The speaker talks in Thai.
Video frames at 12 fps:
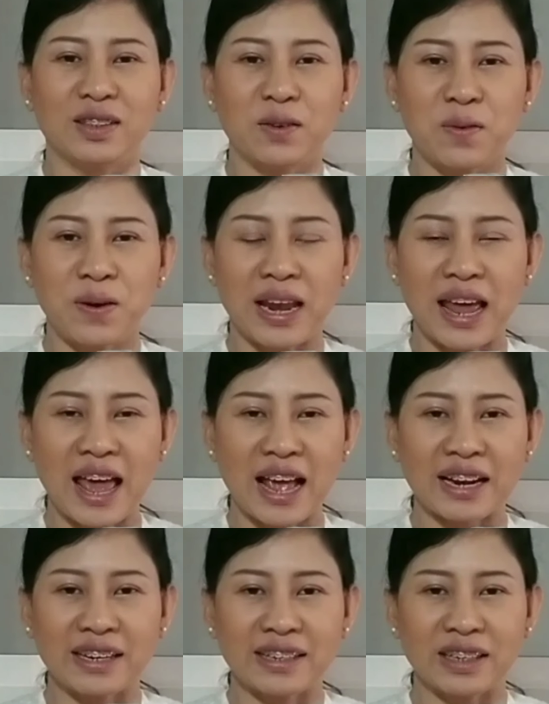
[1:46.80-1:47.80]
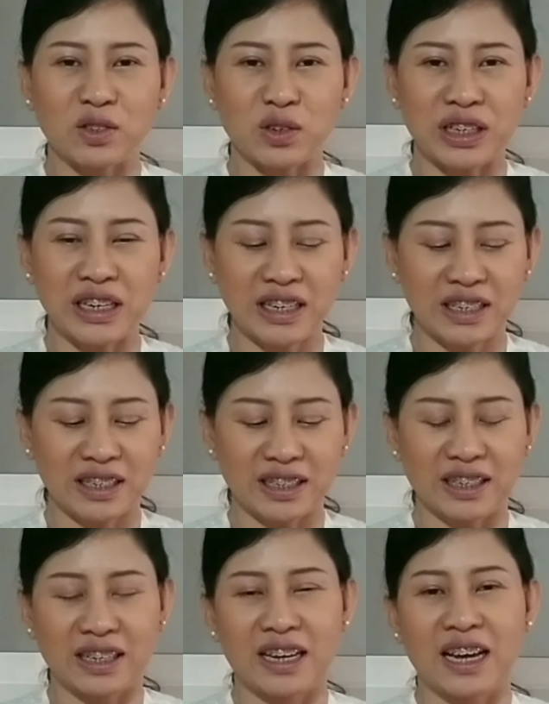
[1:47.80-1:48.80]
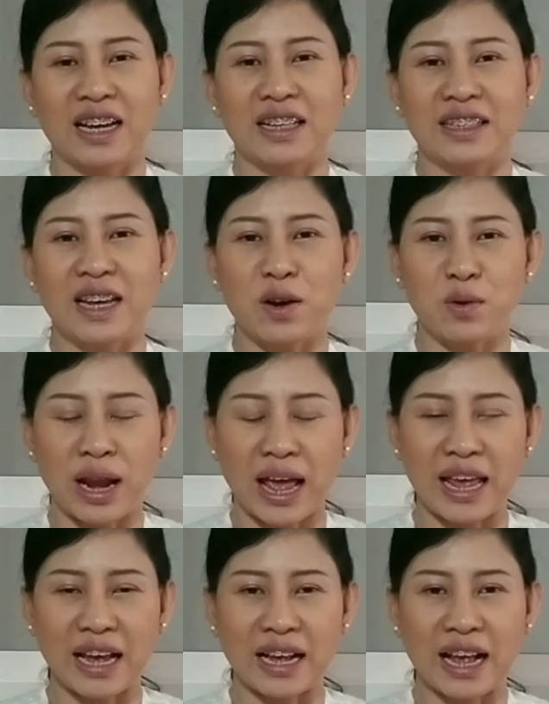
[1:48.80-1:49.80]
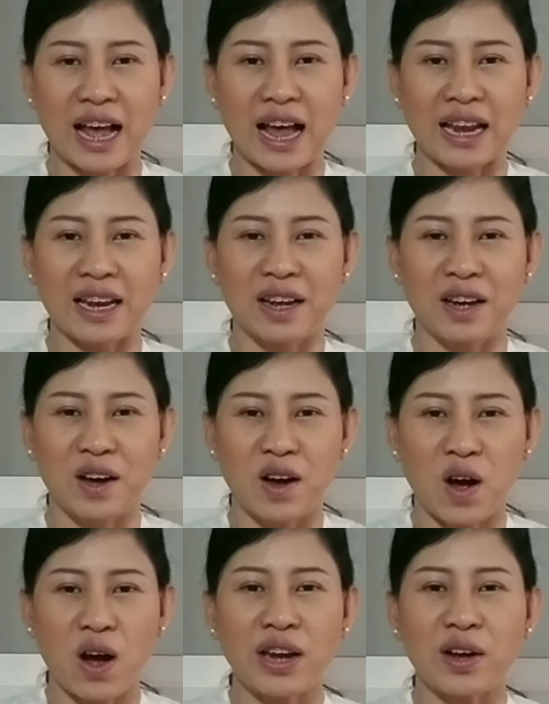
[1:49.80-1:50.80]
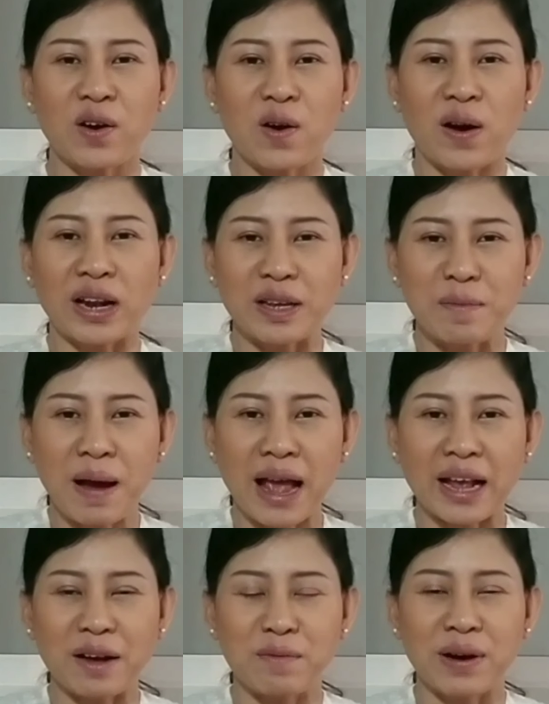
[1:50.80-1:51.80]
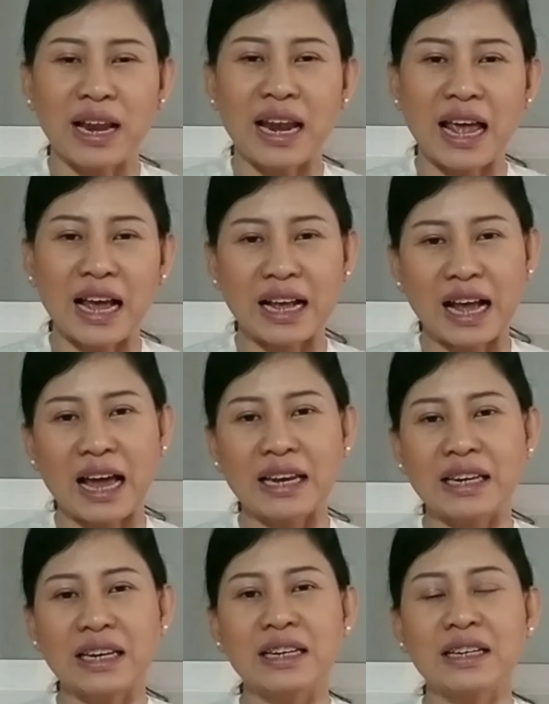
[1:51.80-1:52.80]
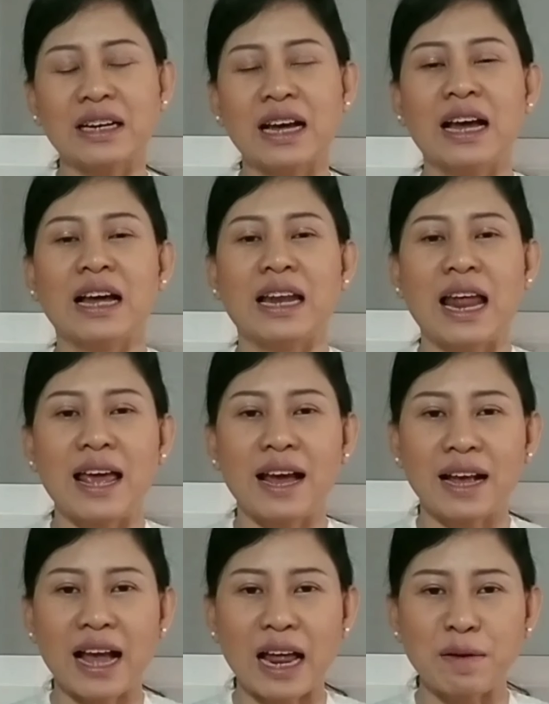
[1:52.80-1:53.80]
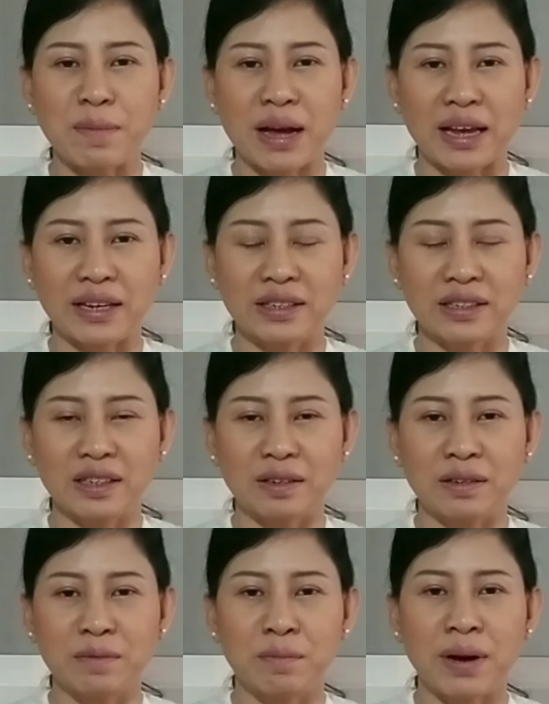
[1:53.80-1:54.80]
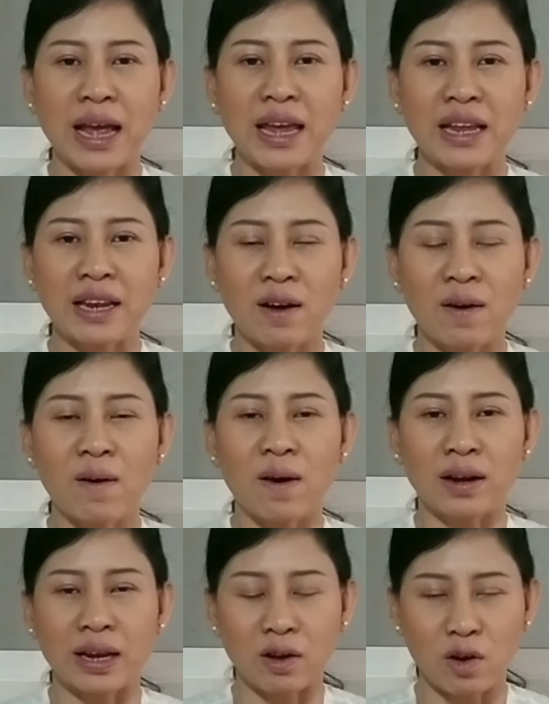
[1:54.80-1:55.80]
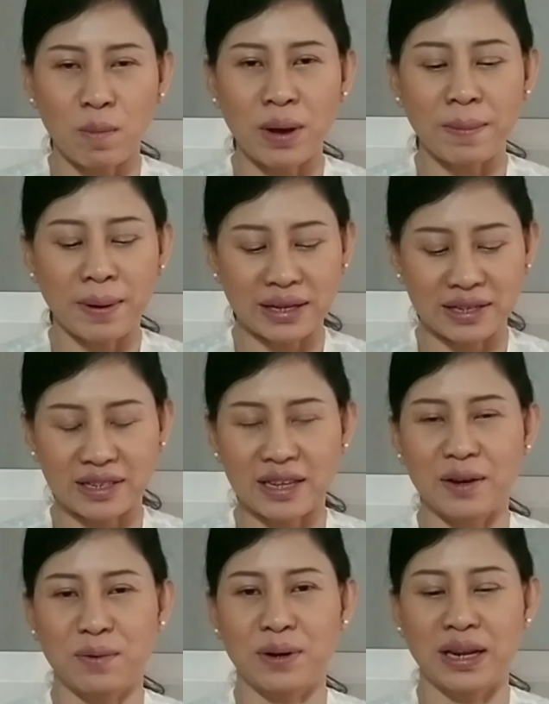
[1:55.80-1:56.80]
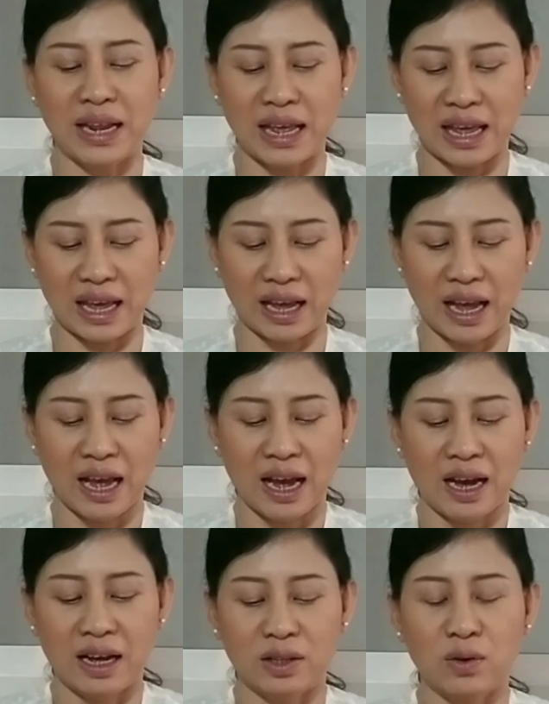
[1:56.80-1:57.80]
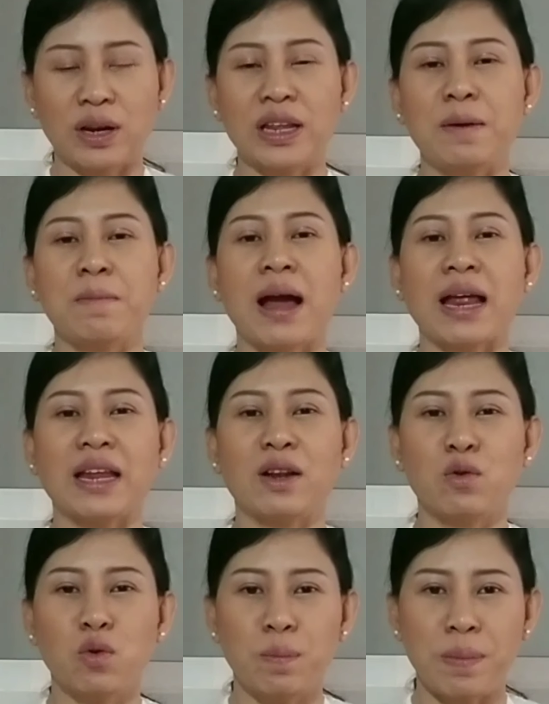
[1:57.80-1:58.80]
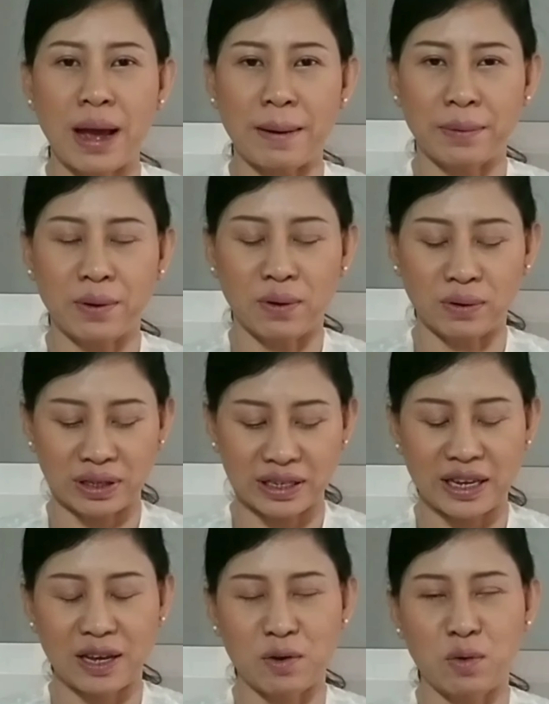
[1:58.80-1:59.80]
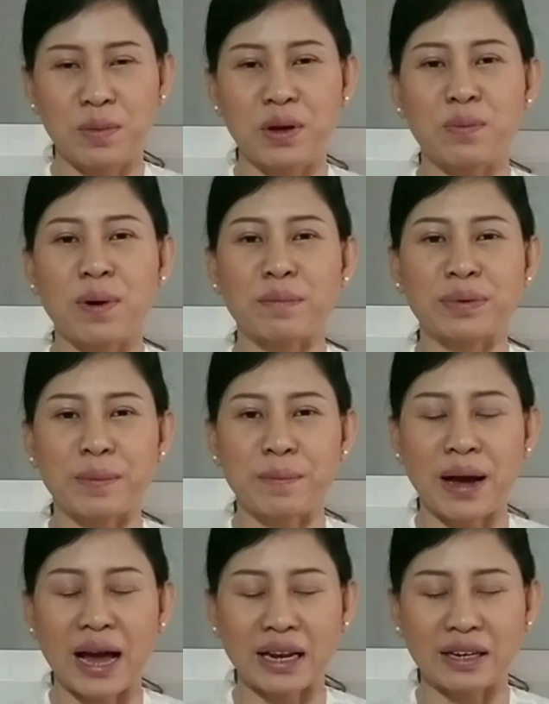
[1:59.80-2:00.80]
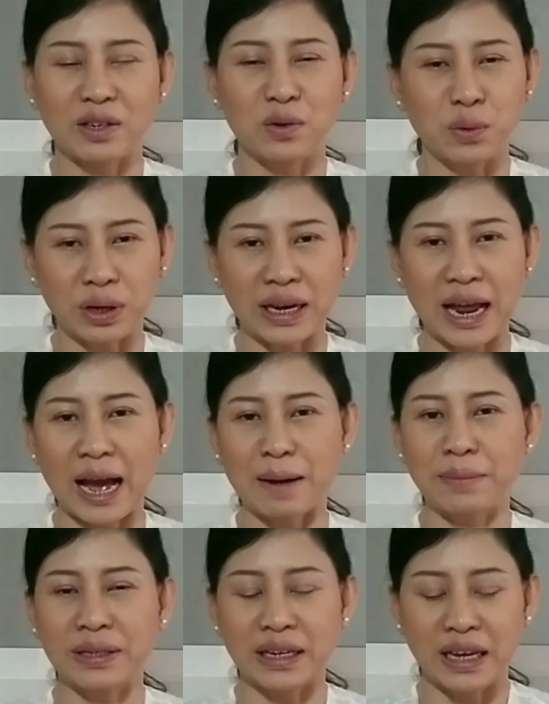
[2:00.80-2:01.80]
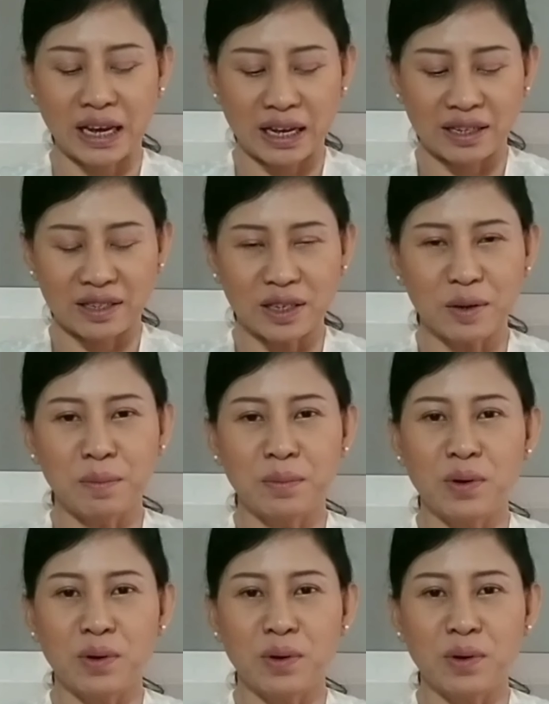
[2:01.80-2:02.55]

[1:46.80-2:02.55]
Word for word: ตัวแรกเลยตัวที่1เจลไร้อาการเดี๋ยวขออธิบายคำว่าไร้อาการนิดนึงไร้อาการหมายถึงไม่ลอกแล้วก็ไม่ผัดเซลล์นั่นเองตัวนี้มาในรูปแบบของเจลมีความสัมผัสดูดน้ำเลยซึม